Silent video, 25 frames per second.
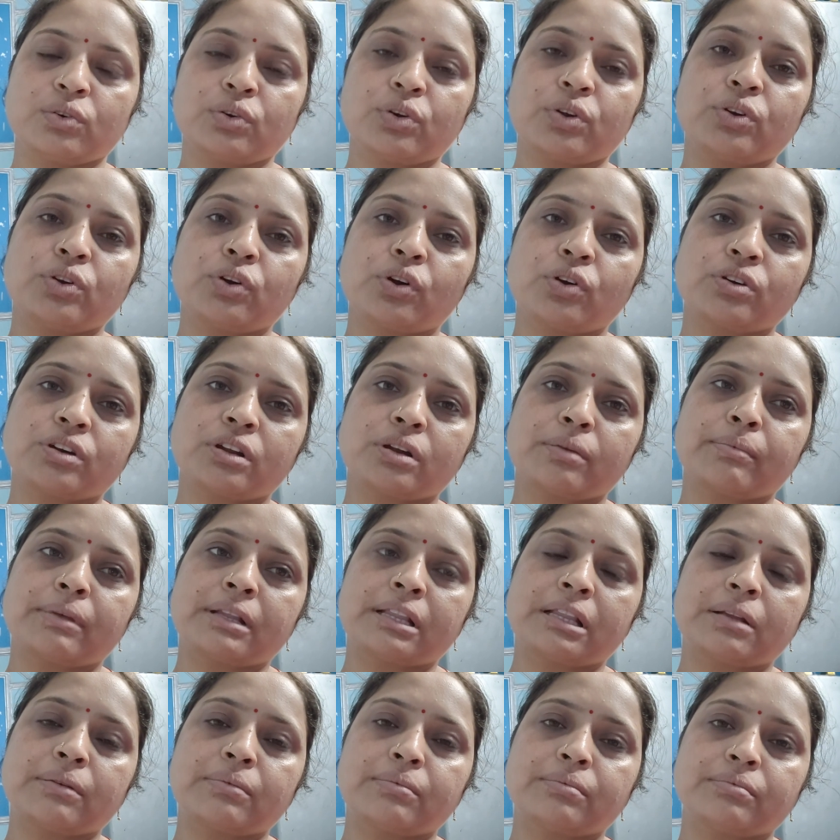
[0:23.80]
कोई डॉक्टर
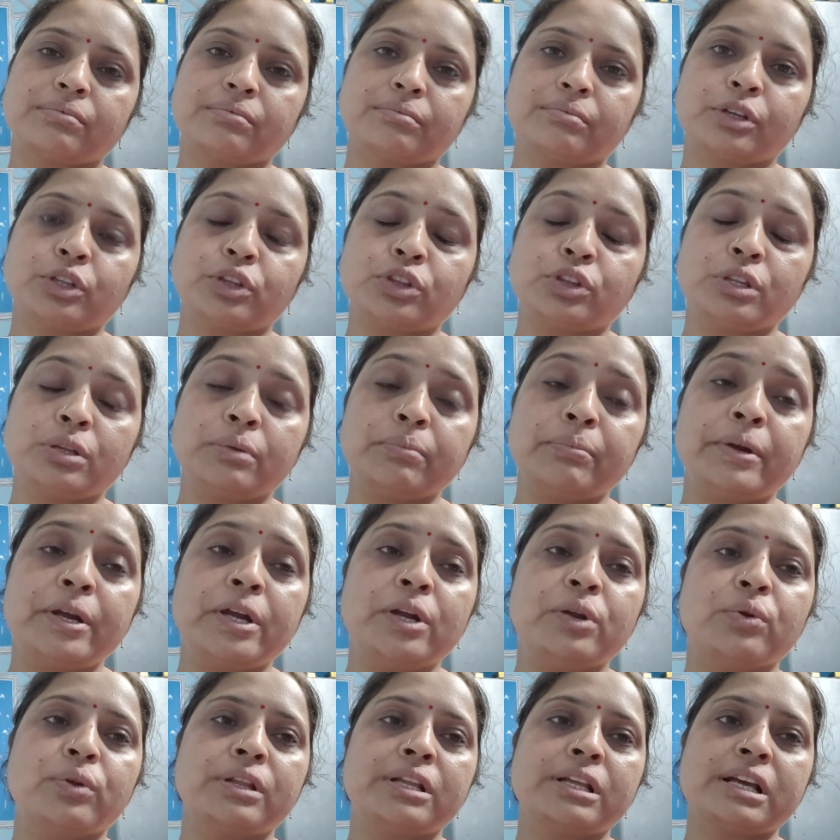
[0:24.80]
मतलब इतनी
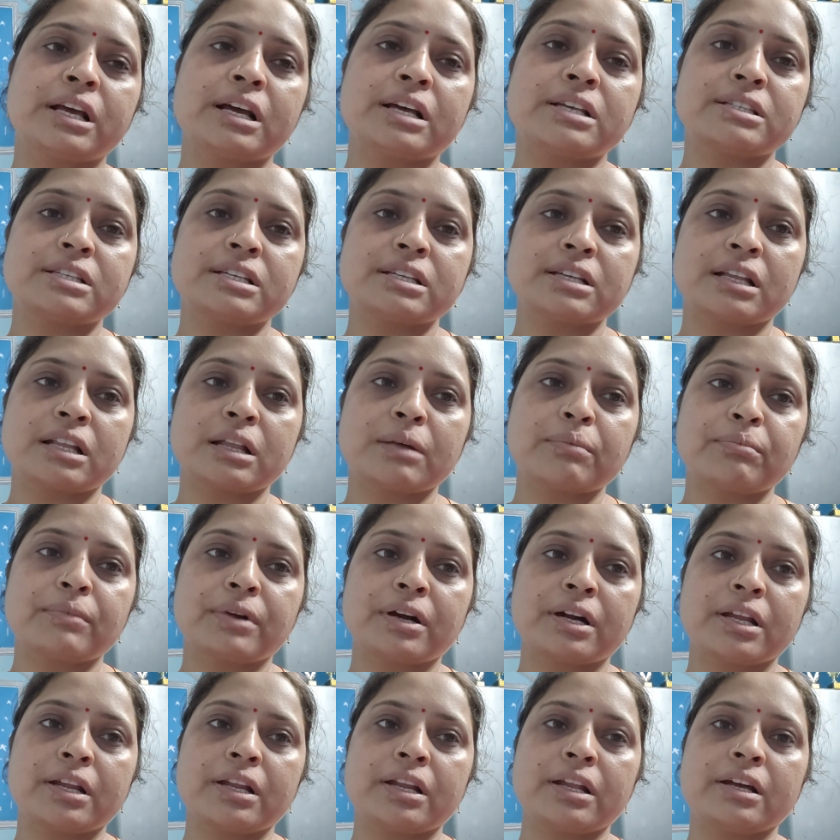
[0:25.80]
भीड़ हो रही थी घर से ज़्यादा हम
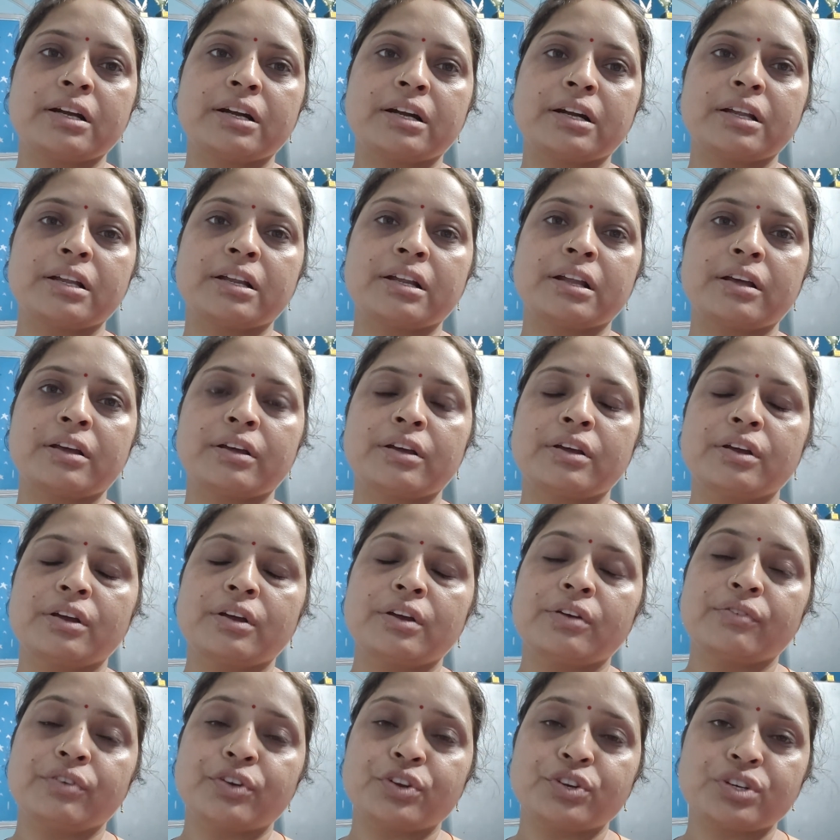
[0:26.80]
खड़े रहे खड़े रहे
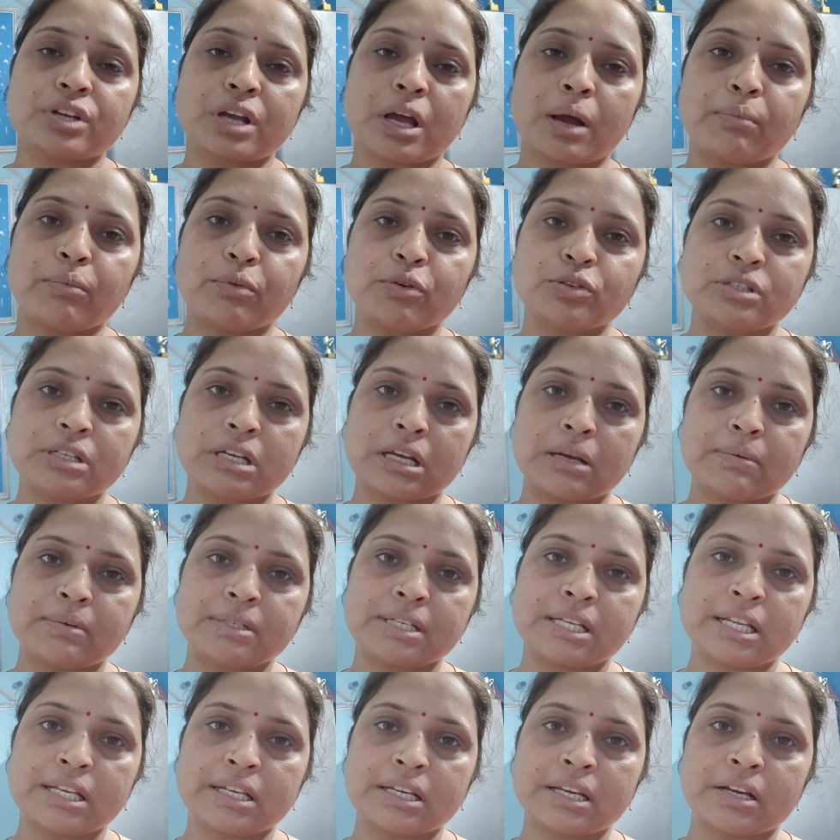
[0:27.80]
फिर तो शाम को छः
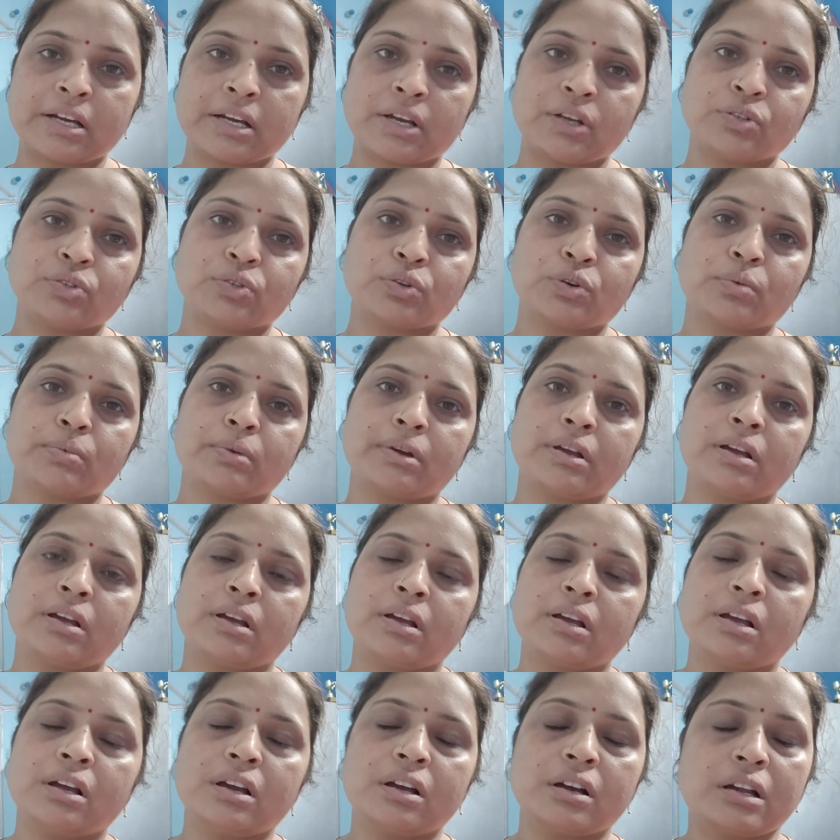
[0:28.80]
बजे लेके गई इसको मैं
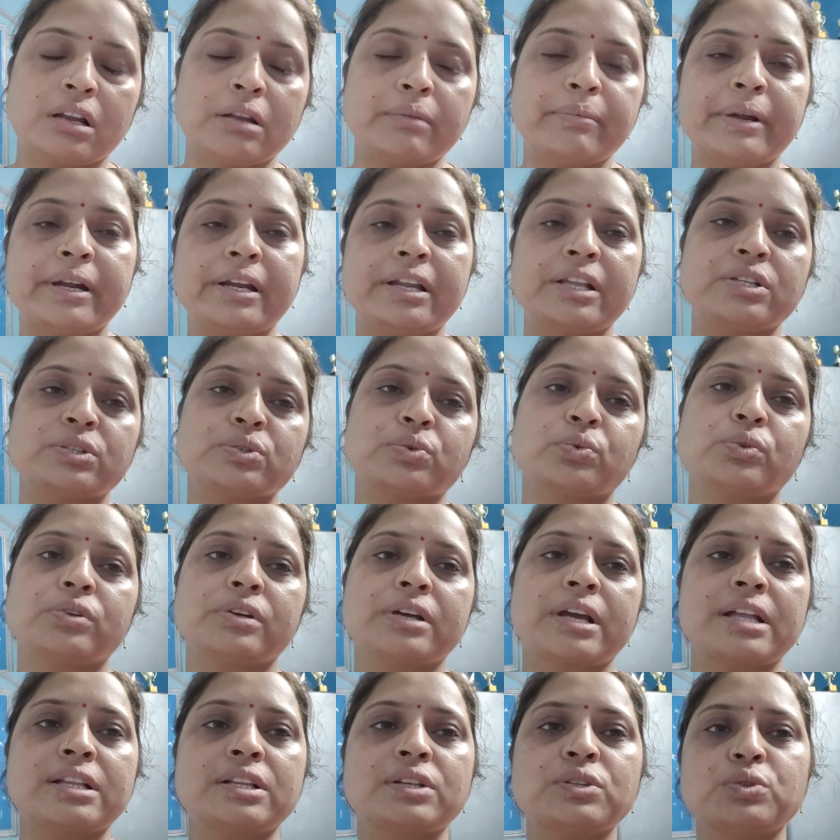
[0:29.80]
कल बेटी
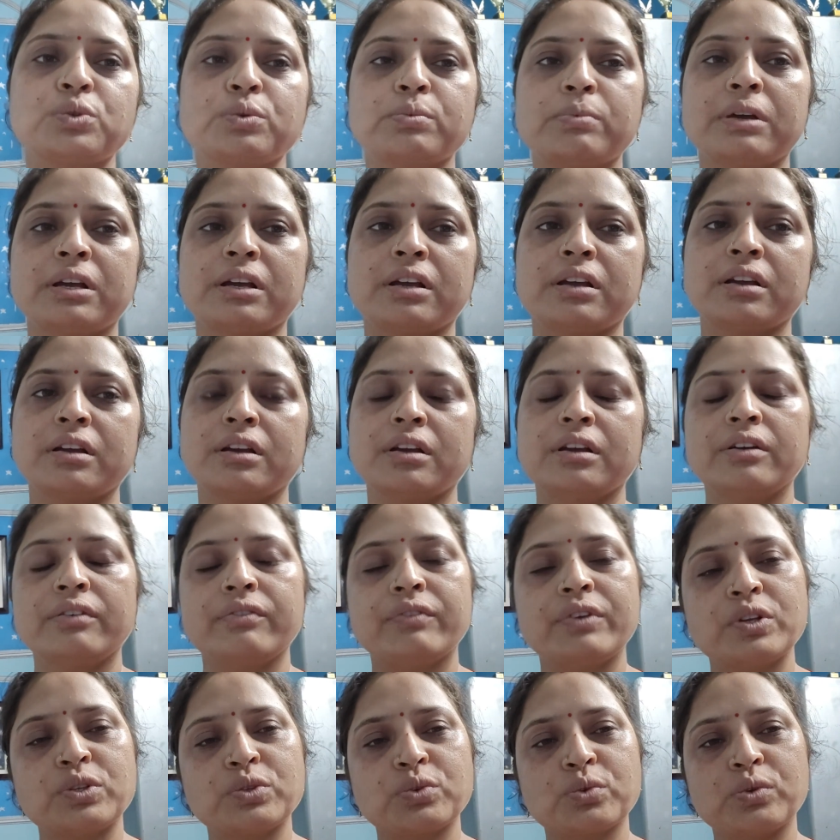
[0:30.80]
स्कूल गई थी सुबह
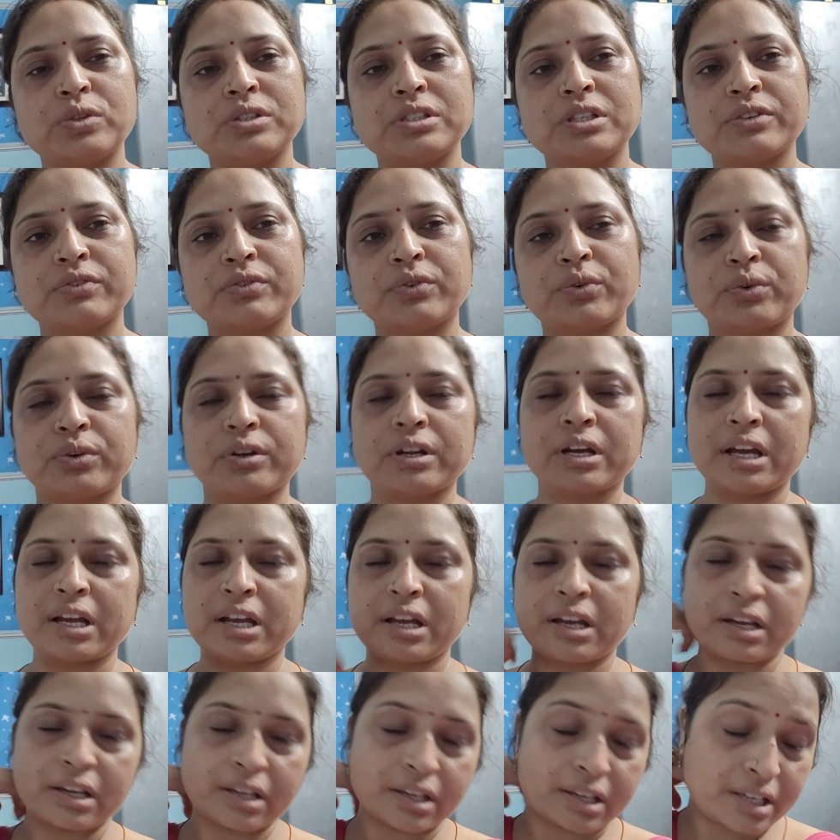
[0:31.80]
फिर स्कूल से फ़ोन
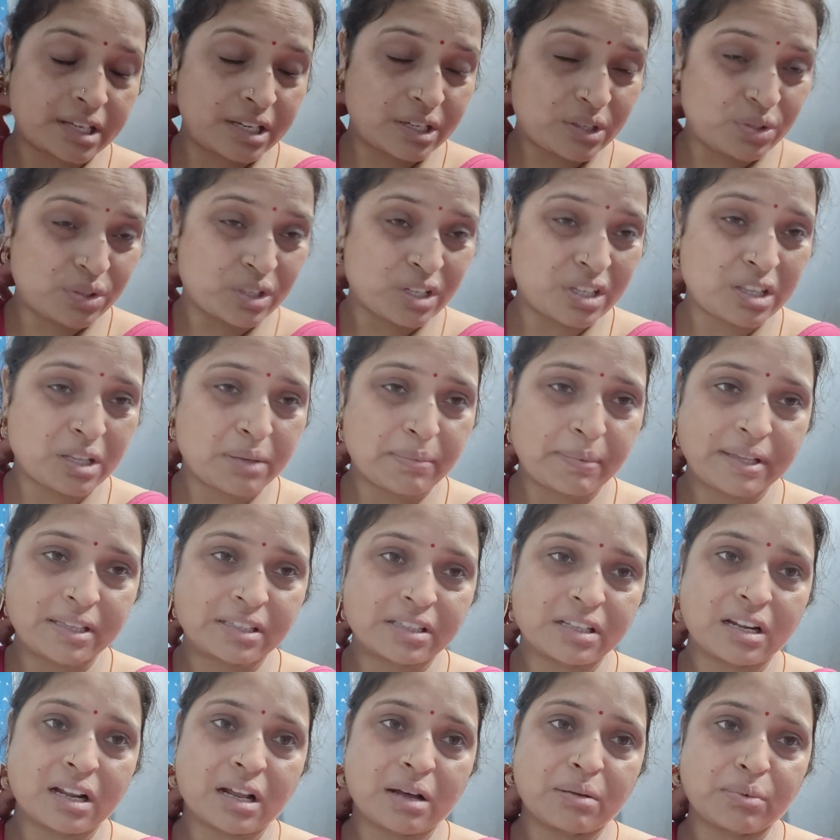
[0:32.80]
आया कि उसकी
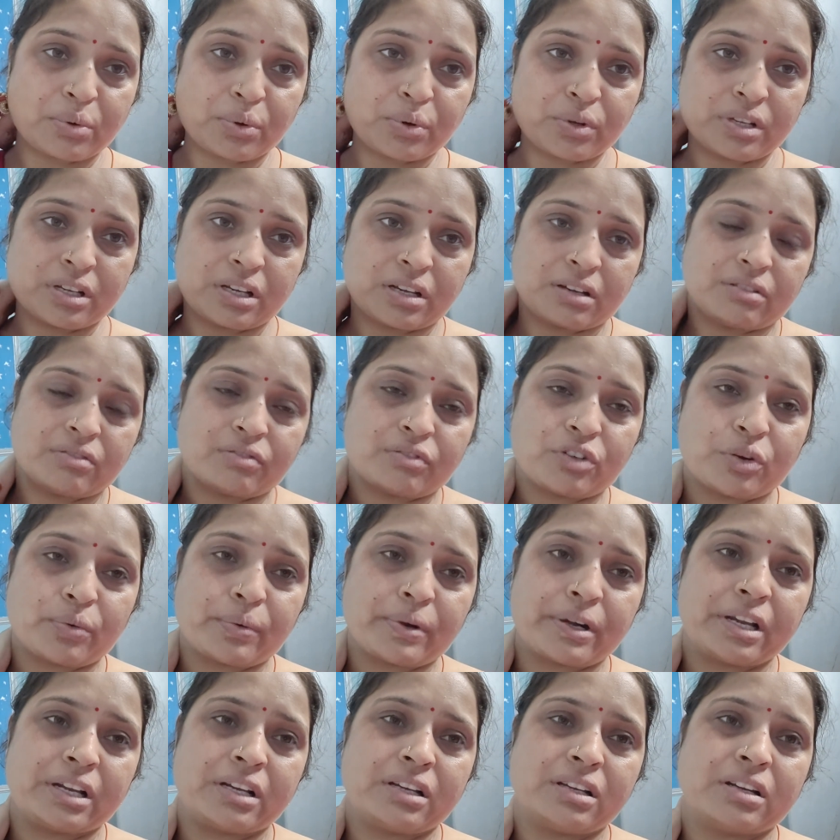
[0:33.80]
तबीयत ख़राब हो रही है
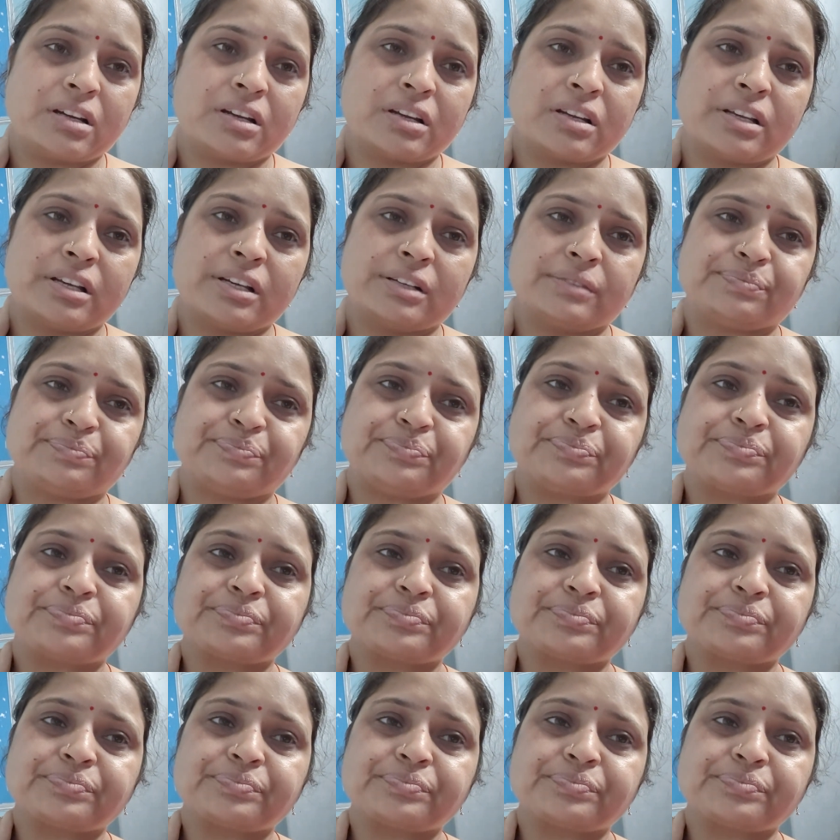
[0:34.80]
वॉमिटिंग लग रही है